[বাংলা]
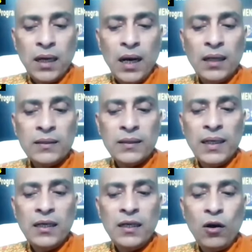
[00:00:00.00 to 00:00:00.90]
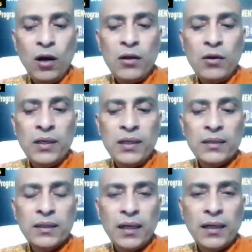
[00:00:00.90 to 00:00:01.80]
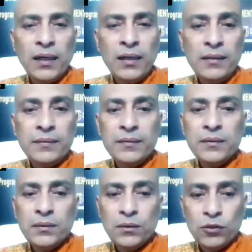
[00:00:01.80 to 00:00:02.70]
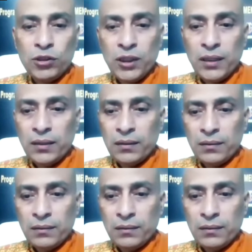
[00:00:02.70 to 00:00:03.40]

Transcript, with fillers: তাহাতেই লয় হইয়া থাকা উচিত